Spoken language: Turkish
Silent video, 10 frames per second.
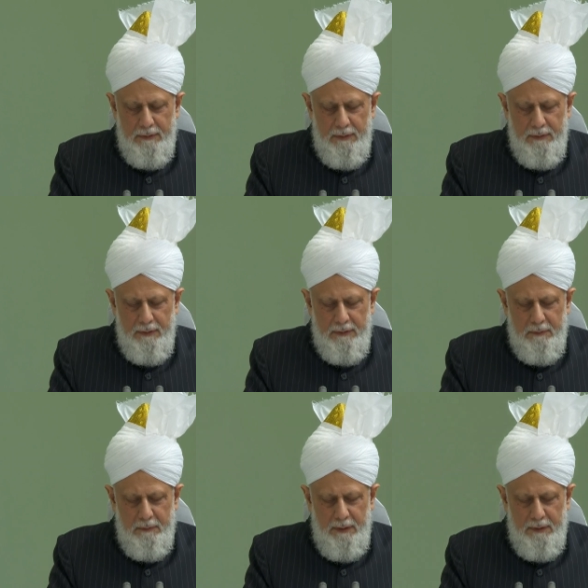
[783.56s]

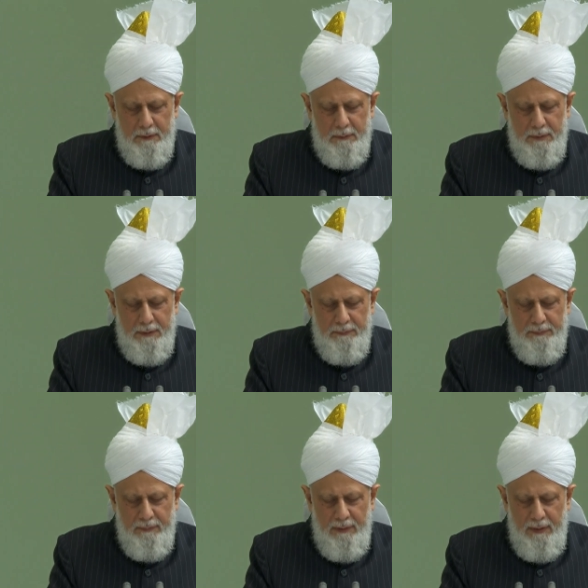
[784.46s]
getirmişti. Resul-i Ekrem
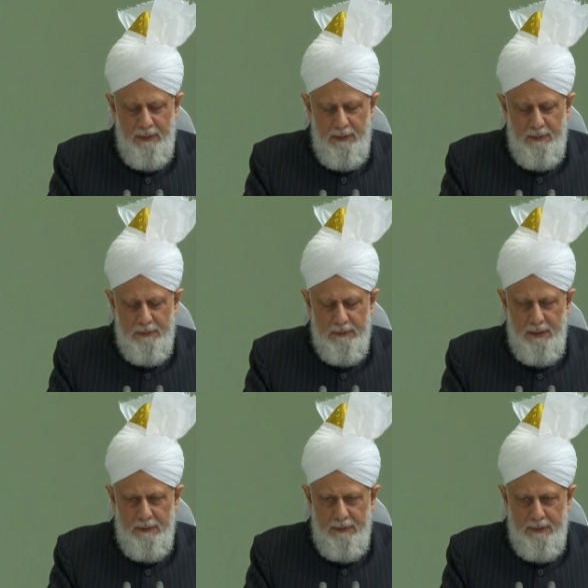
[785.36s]
sallallahu aleyhi ve
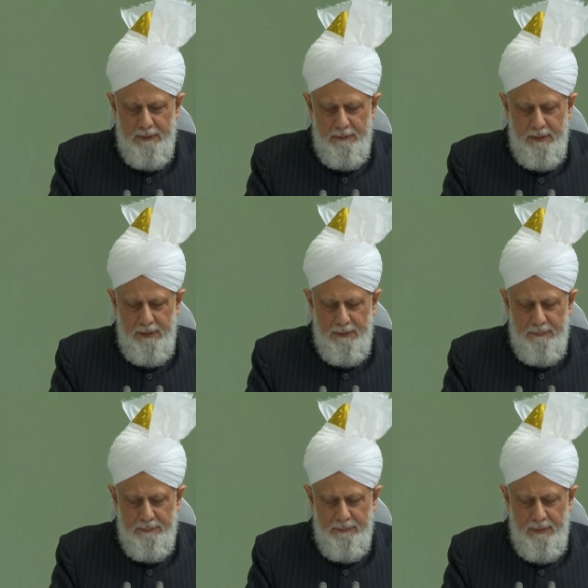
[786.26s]
sellem onları
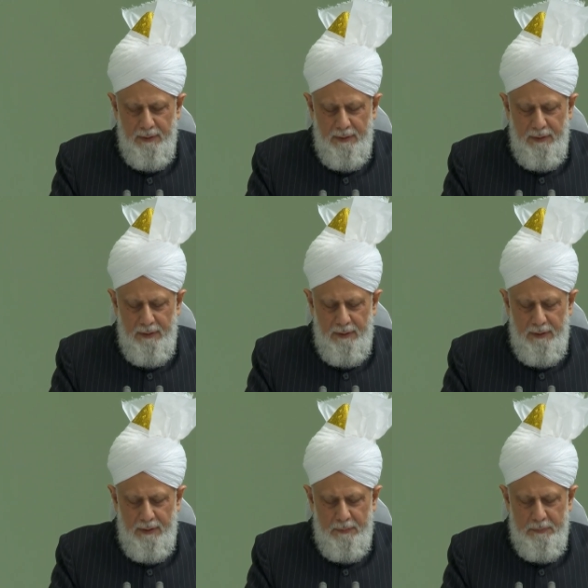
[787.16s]
geri gönderdi.
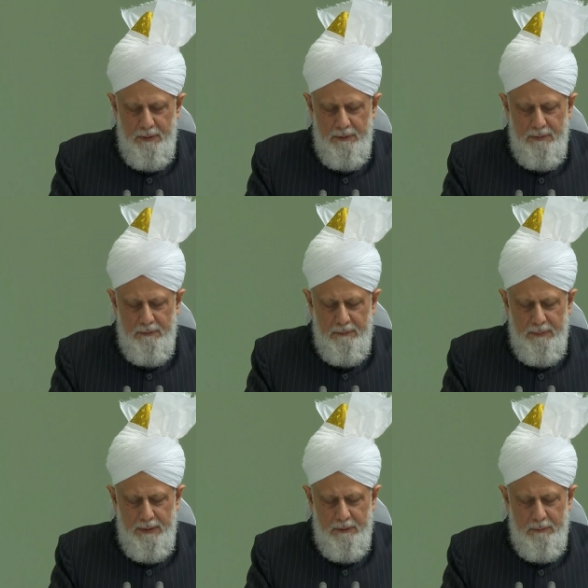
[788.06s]
O
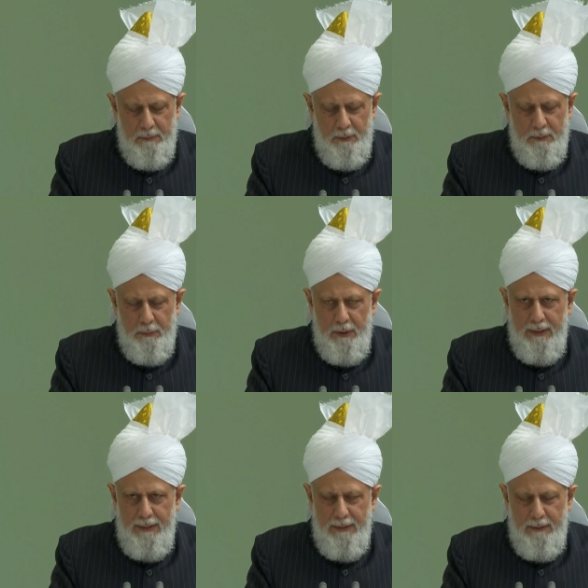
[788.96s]
silahlarını, mallarını